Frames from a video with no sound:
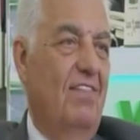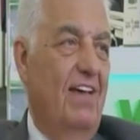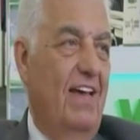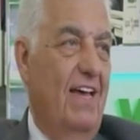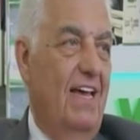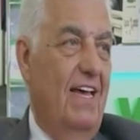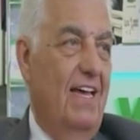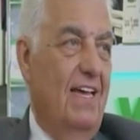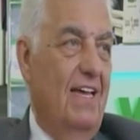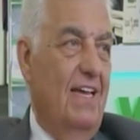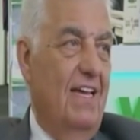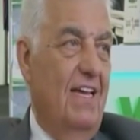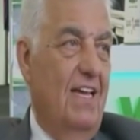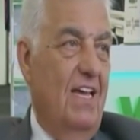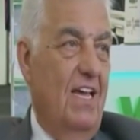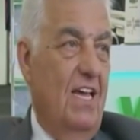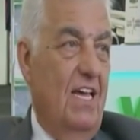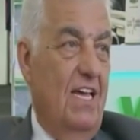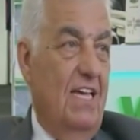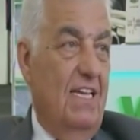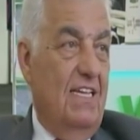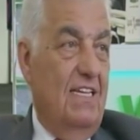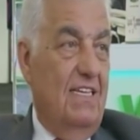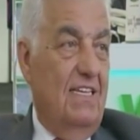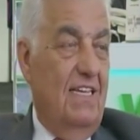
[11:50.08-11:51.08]
ve
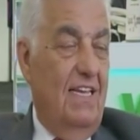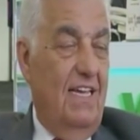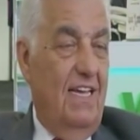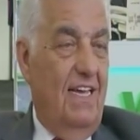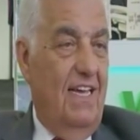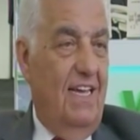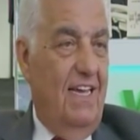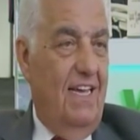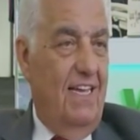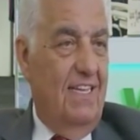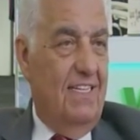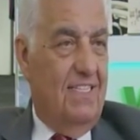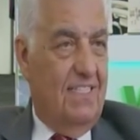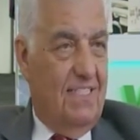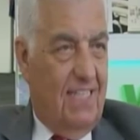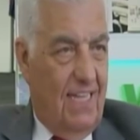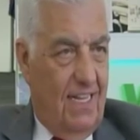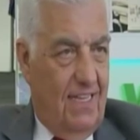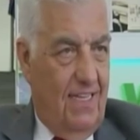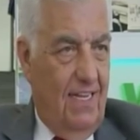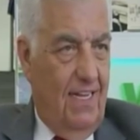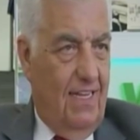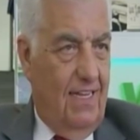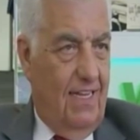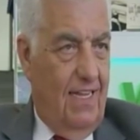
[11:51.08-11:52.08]
e,
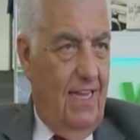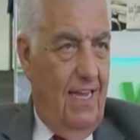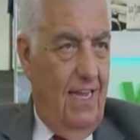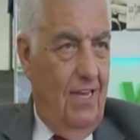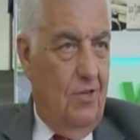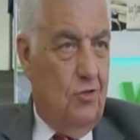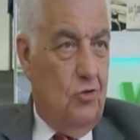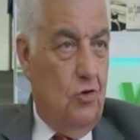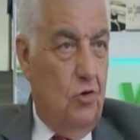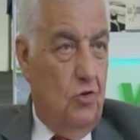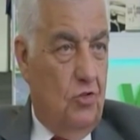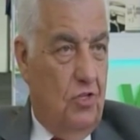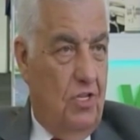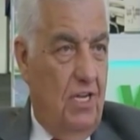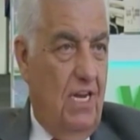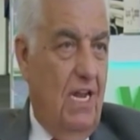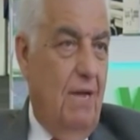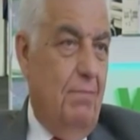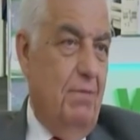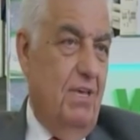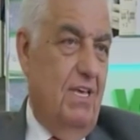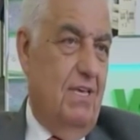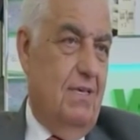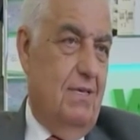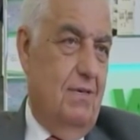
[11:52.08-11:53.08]
statik değil çok
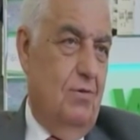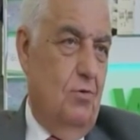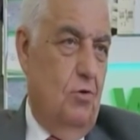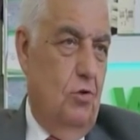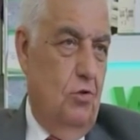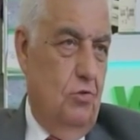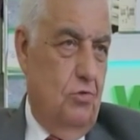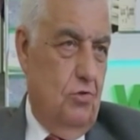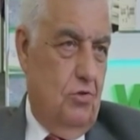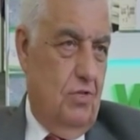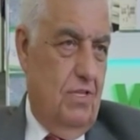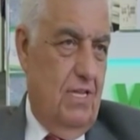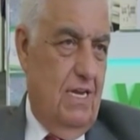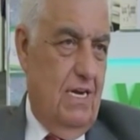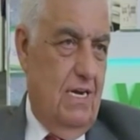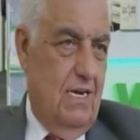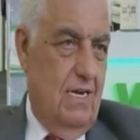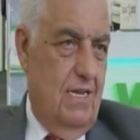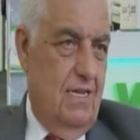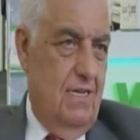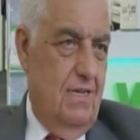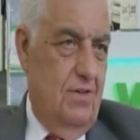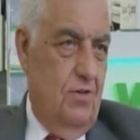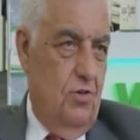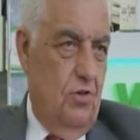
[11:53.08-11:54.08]
dinamik
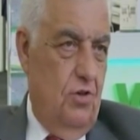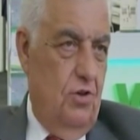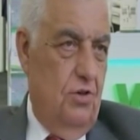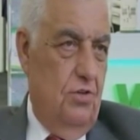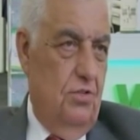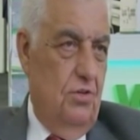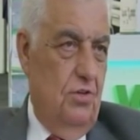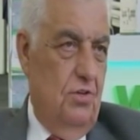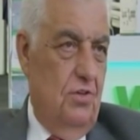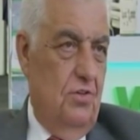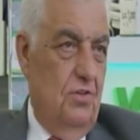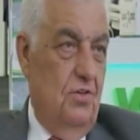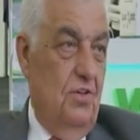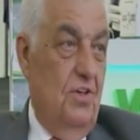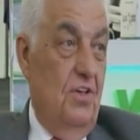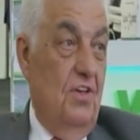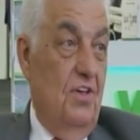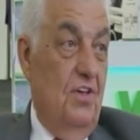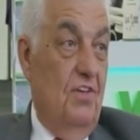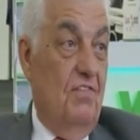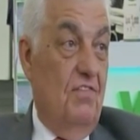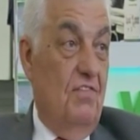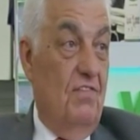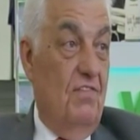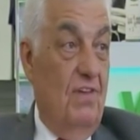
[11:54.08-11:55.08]
olduklarını gördük
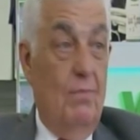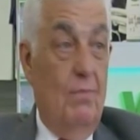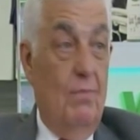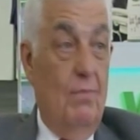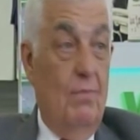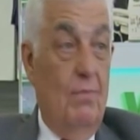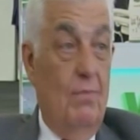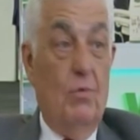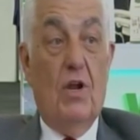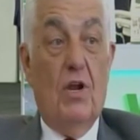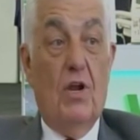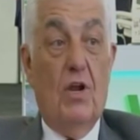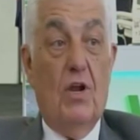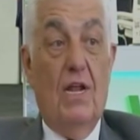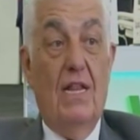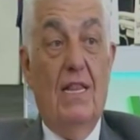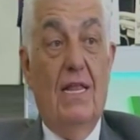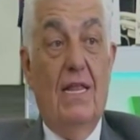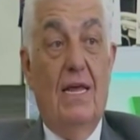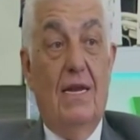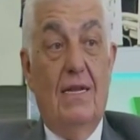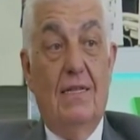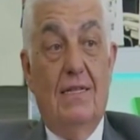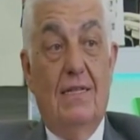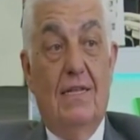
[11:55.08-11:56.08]
ve
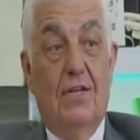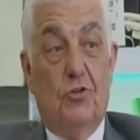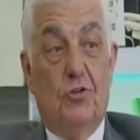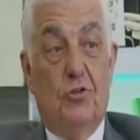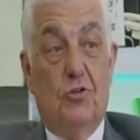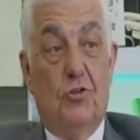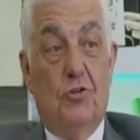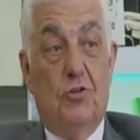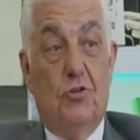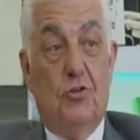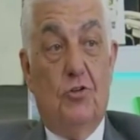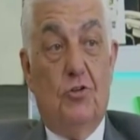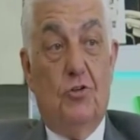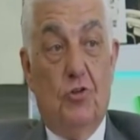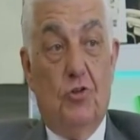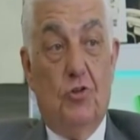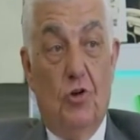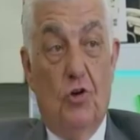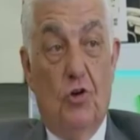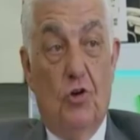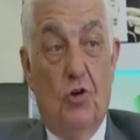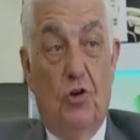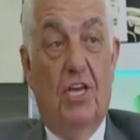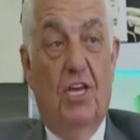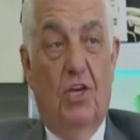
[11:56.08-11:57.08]
modellerini de çok
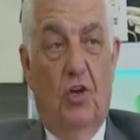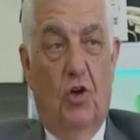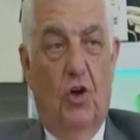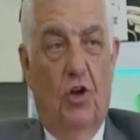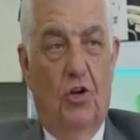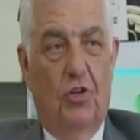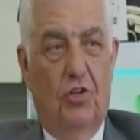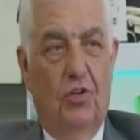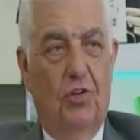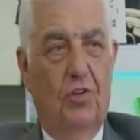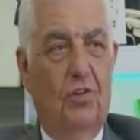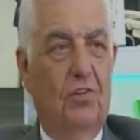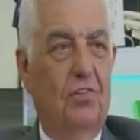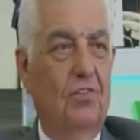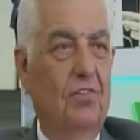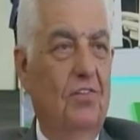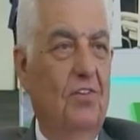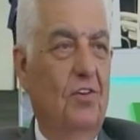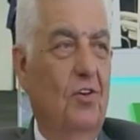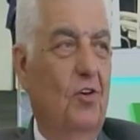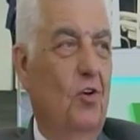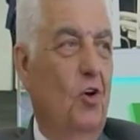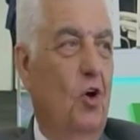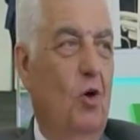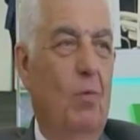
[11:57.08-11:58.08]
gördük.
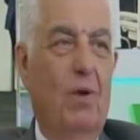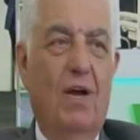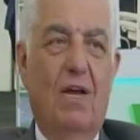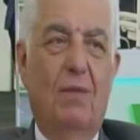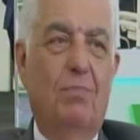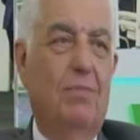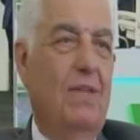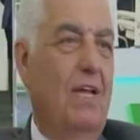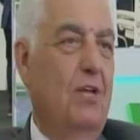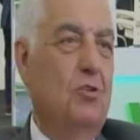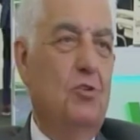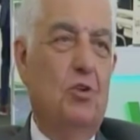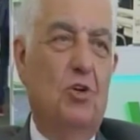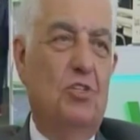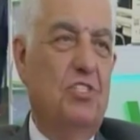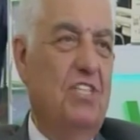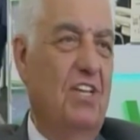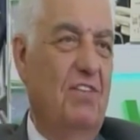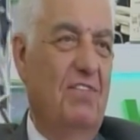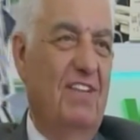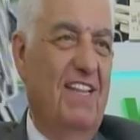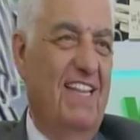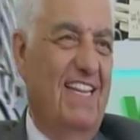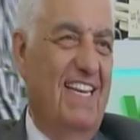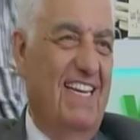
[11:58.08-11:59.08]
O bakımdan çok
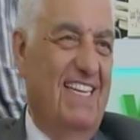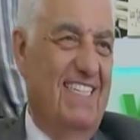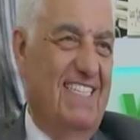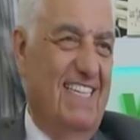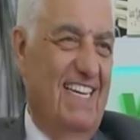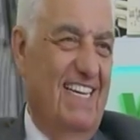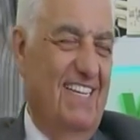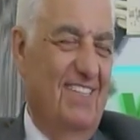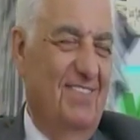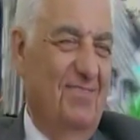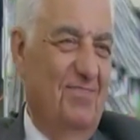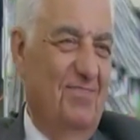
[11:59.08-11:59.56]
sevindirici. Evet.